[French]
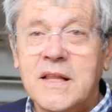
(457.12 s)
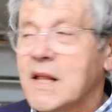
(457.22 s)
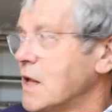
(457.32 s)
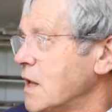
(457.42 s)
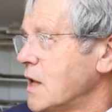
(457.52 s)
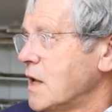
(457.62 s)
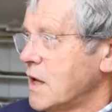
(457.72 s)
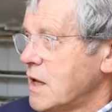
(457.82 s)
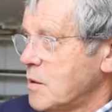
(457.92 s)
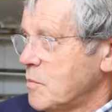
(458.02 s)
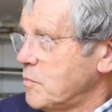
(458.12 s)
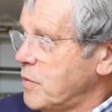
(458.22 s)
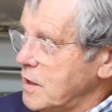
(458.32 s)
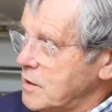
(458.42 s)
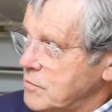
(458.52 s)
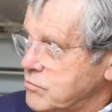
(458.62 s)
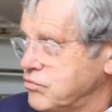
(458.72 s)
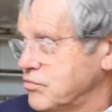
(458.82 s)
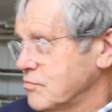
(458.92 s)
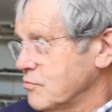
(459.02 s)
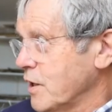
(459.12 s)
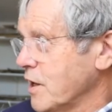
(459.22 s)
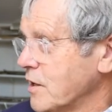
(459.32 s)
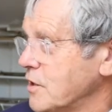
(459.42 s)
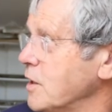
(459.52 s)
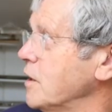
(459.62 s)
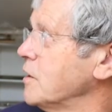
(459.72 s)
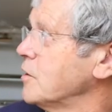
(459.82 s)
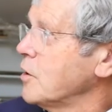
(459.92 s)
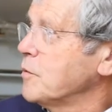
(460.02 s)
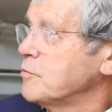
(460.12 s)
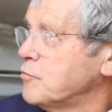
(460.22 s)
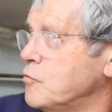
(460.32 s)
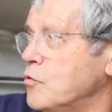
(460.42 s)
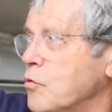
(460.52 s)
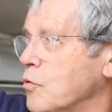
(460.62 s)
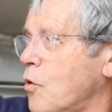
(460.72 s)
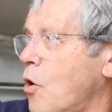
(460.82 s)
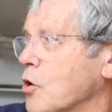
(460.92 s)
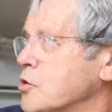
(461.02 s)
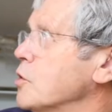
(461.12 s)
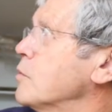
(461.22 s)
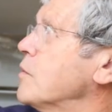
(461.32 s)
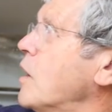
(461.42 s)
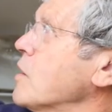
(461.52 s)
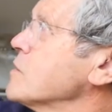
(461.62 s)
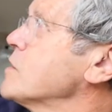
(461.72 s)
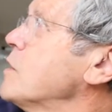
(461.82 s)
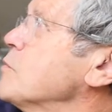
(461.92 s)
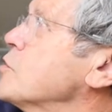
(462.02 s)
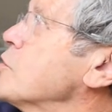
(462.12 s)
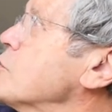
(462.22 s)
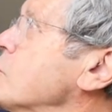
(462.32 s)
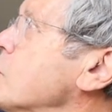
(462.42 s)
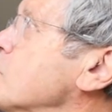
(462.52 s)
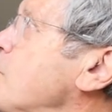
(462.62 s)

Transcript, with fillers: parce qu'elle vous convient plus. Au ben, bout de, les choses vont évoluer dans le temps. Dans, l'ensemble, je je change